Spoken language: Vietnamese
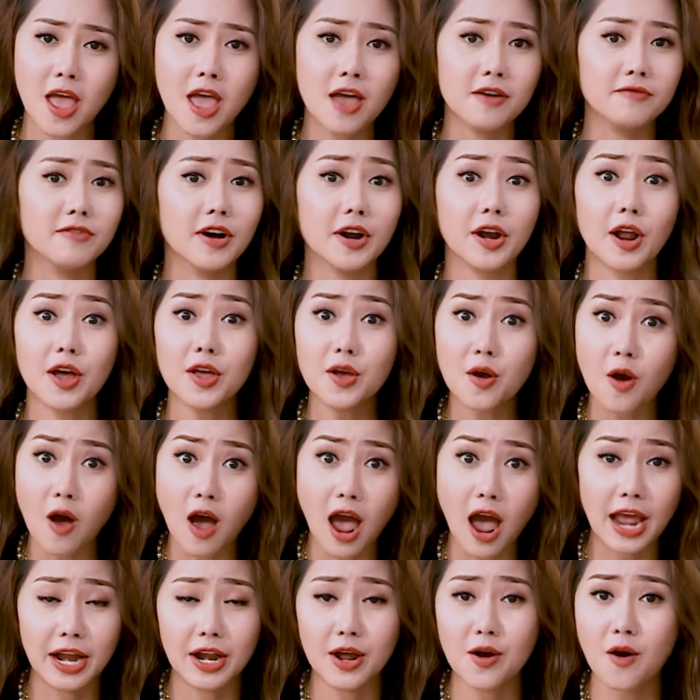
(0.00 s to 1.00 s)
và nói
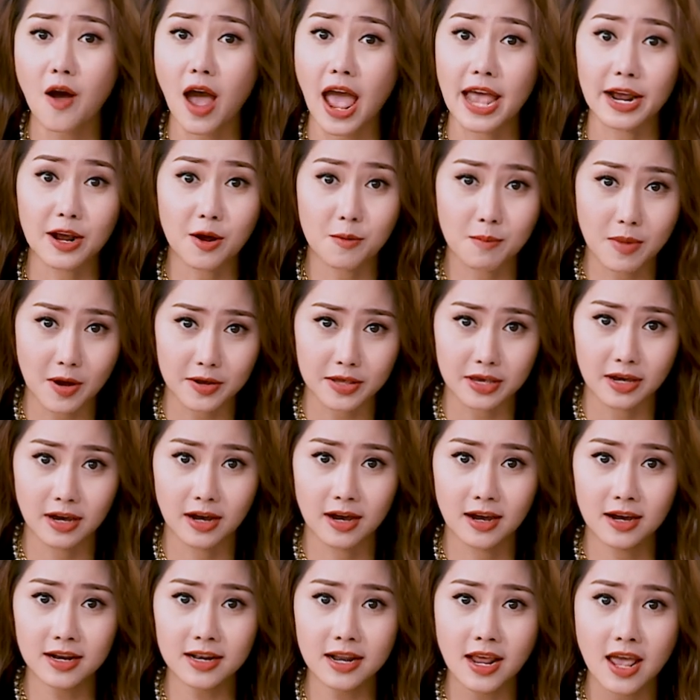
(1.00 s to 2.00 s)
hoài không bao giờ
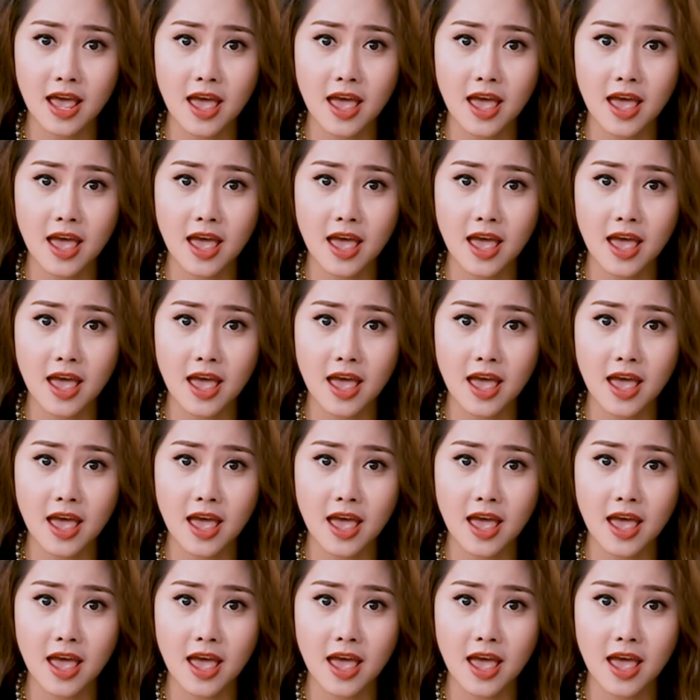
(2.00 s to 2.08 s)
hết.